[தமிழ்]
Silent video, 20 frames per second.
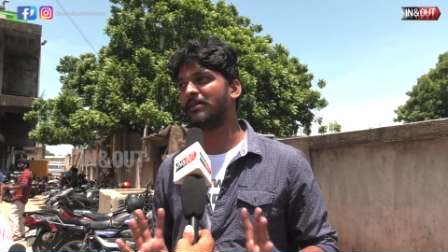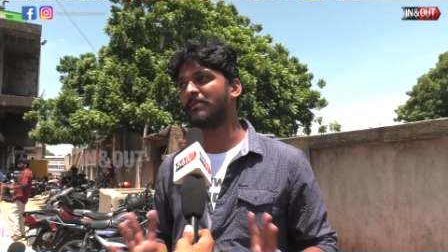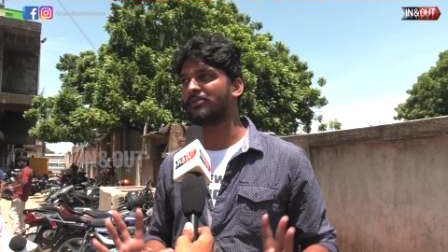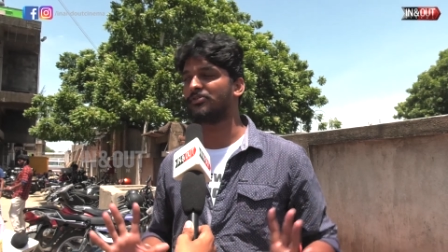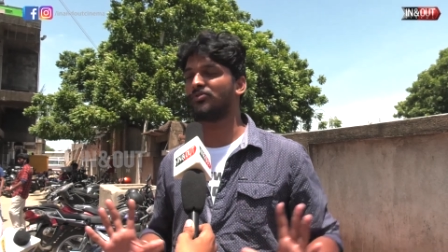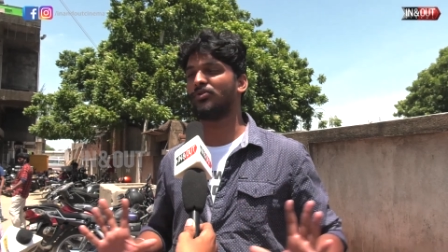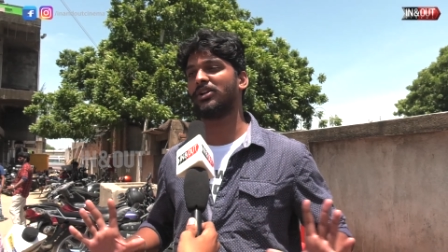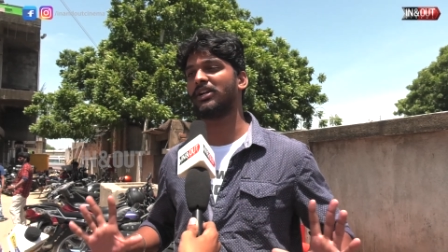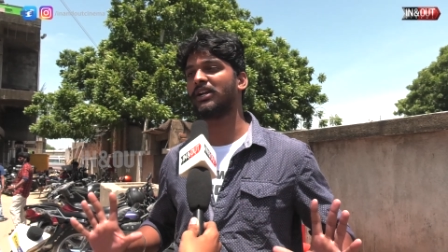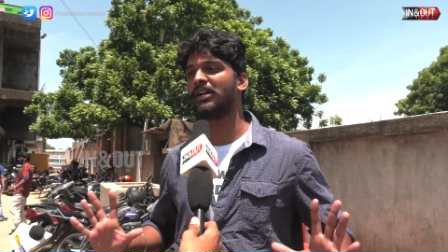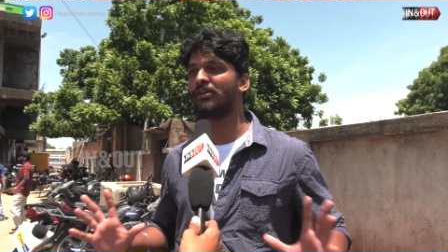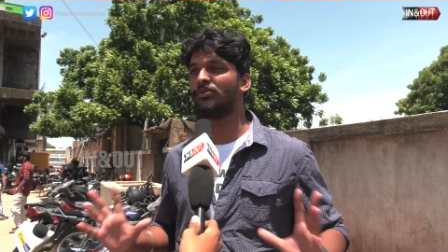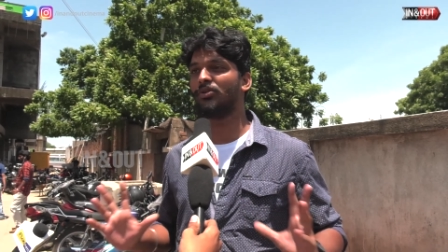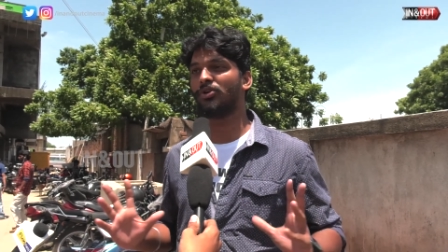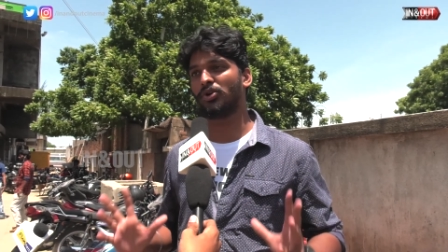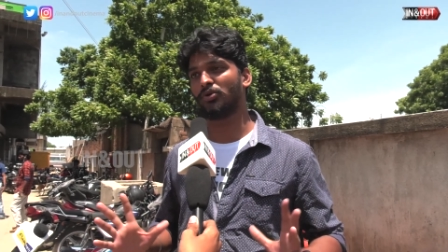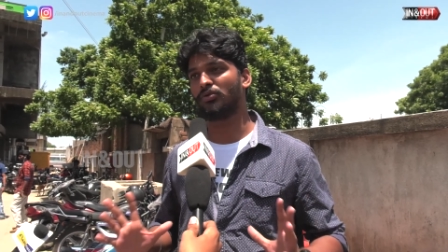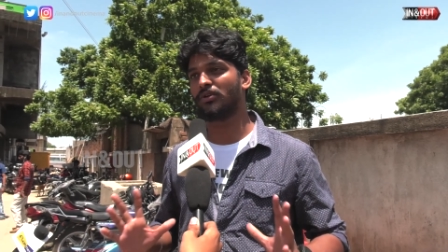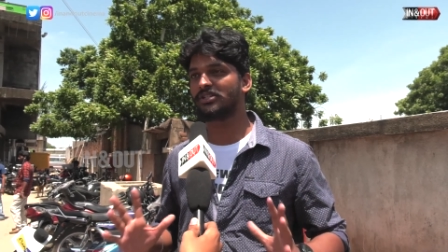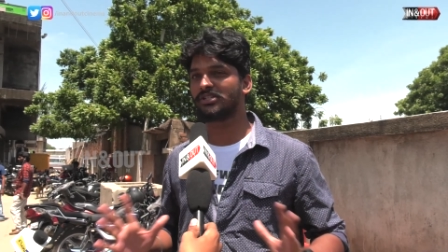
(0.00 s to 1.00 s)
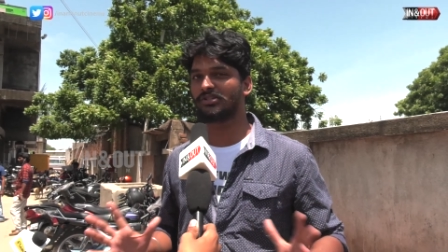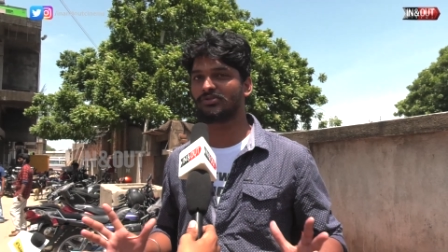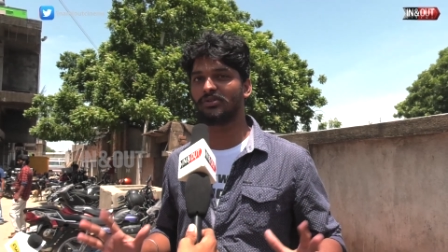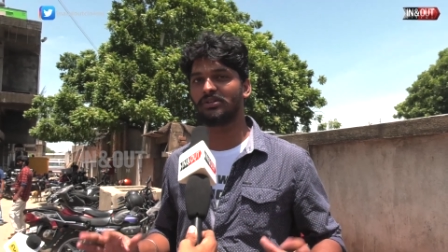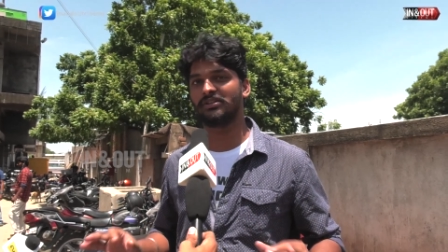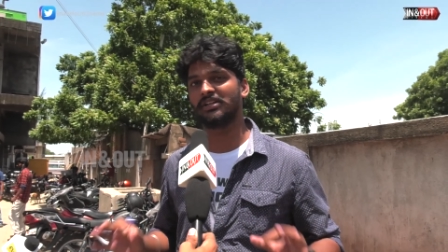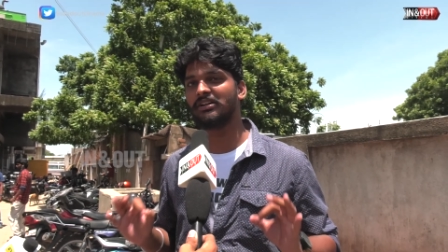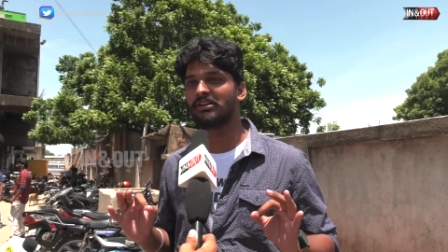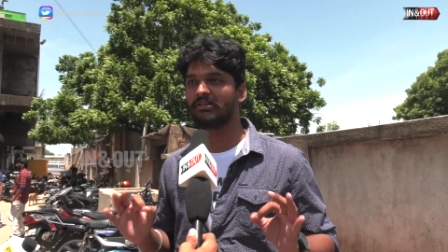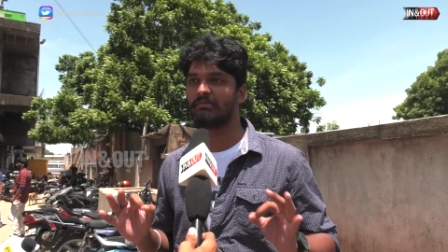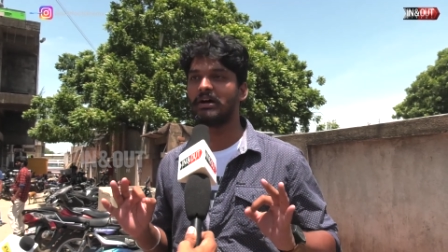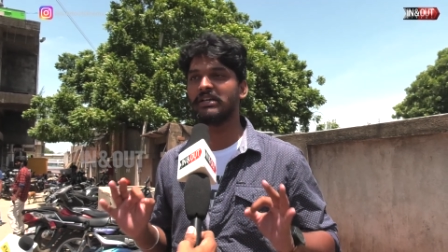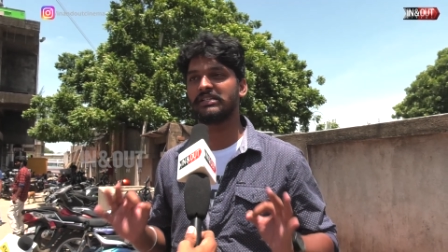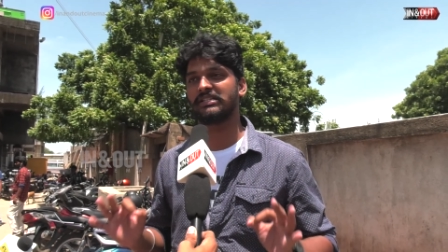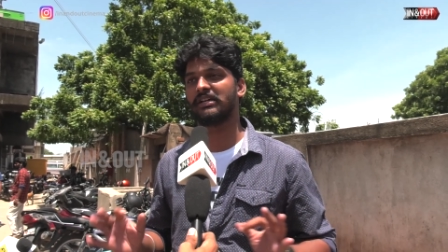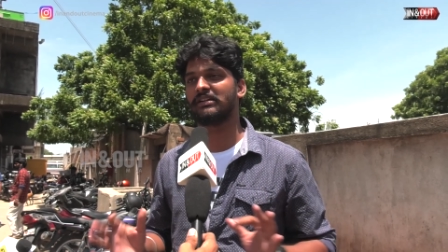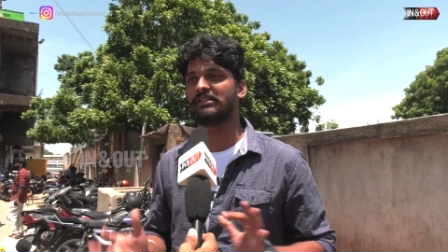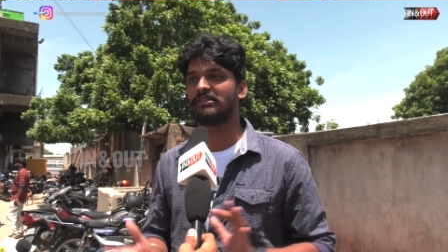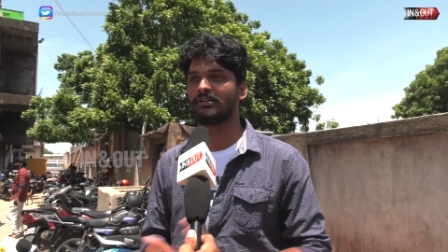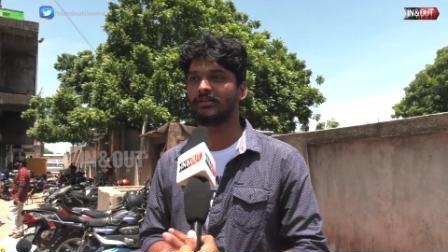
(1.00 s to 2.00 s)
அப்படி சொல்லியிருக்கலாம் ஒரு டூ ஹவர்ஸ் சொல்லியிருந்தா இன்னும்
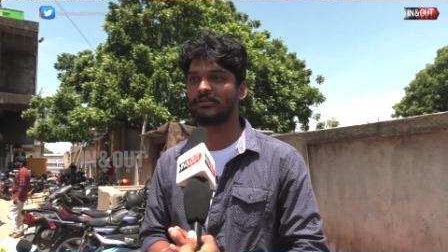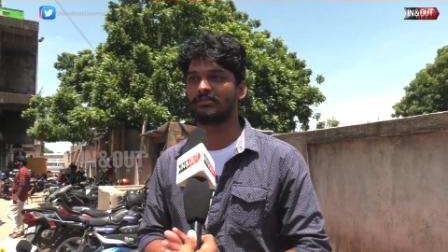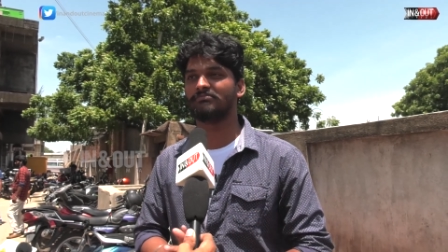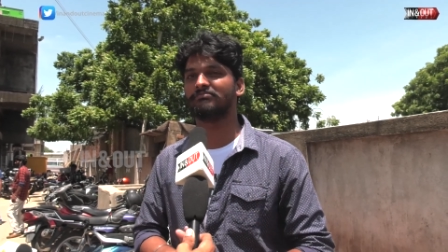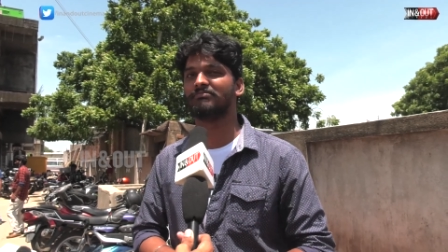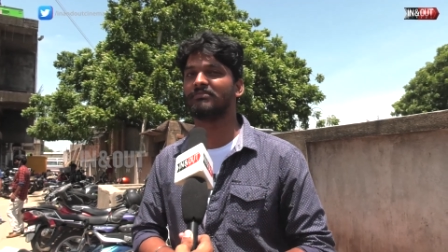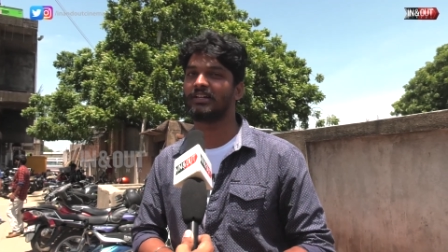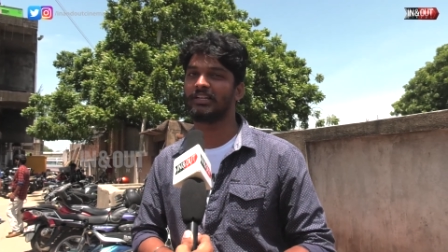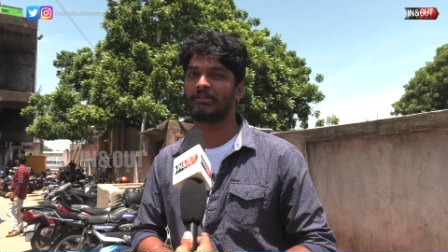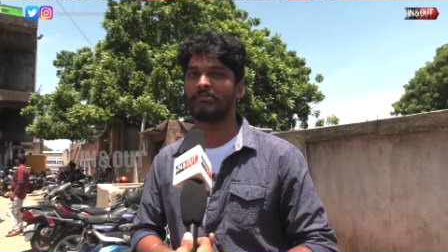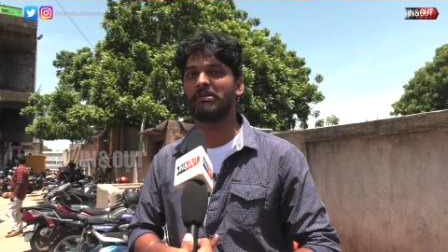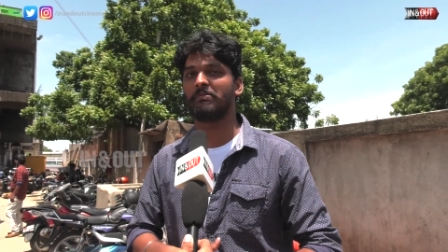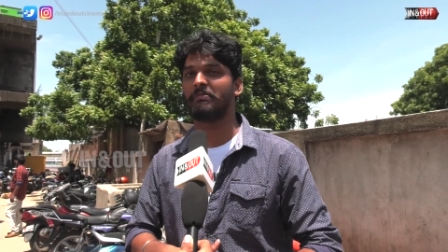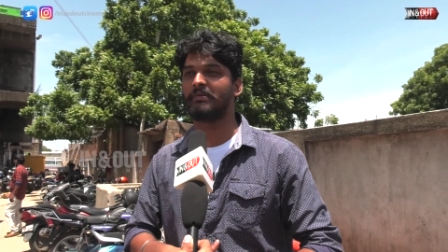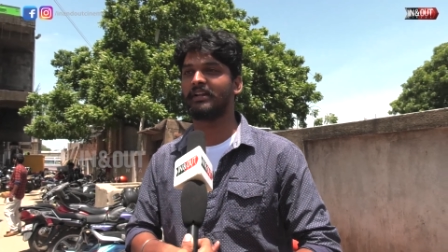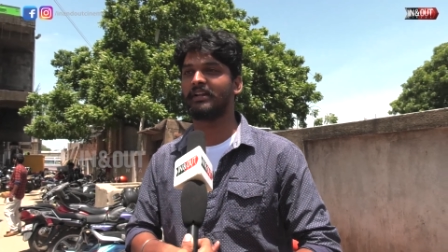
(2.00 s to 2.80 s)
மாசா இருந்திருக்கும் அந்த மாதிரி